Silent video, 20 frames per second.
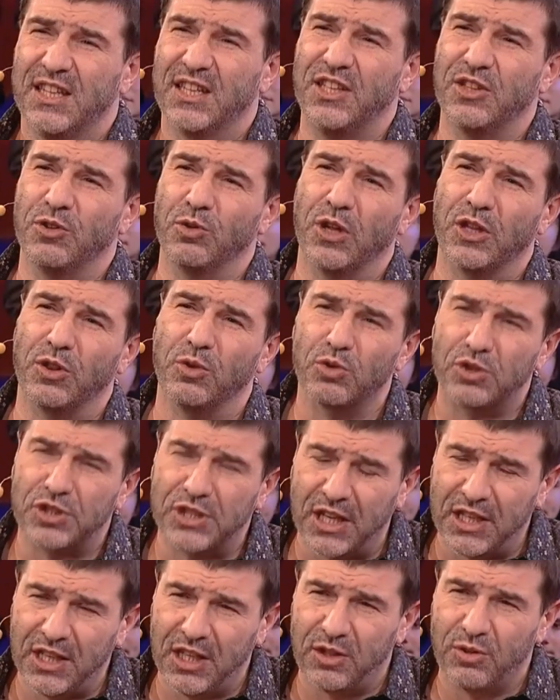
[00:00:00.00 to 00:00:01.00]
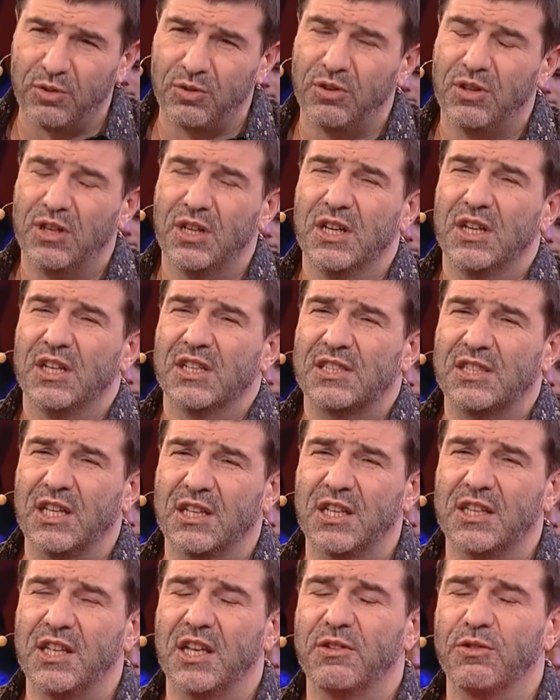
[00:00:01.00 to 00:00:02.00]
Натянул одну штанину, стал
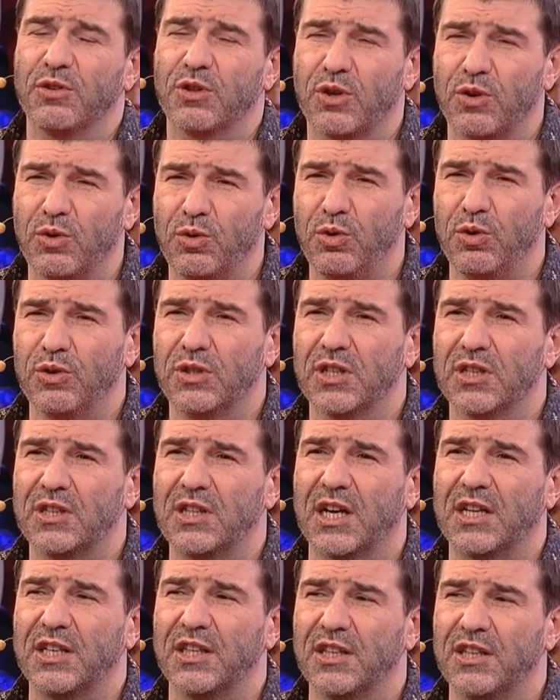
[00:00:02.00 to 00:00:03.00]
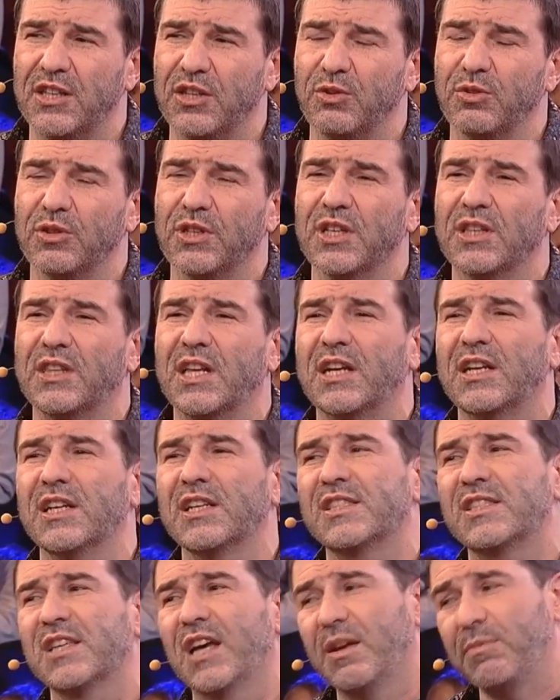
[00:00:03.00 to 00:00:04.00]
натягивать другую, да так не дотянул, да и так
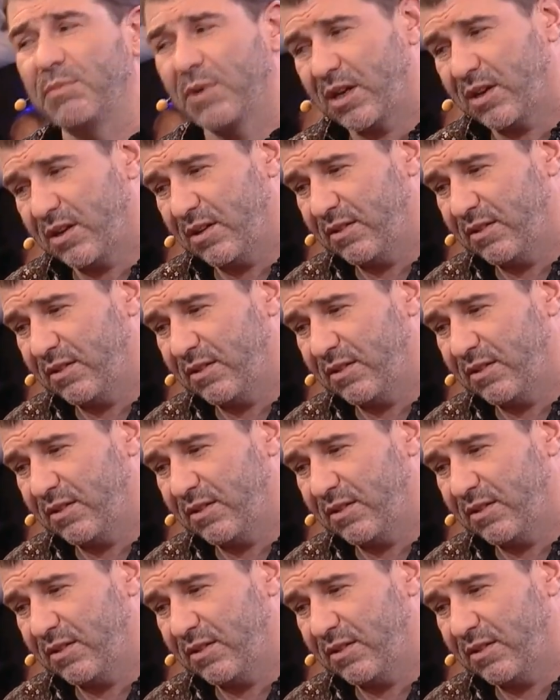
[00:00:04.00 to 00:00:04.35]
и замер.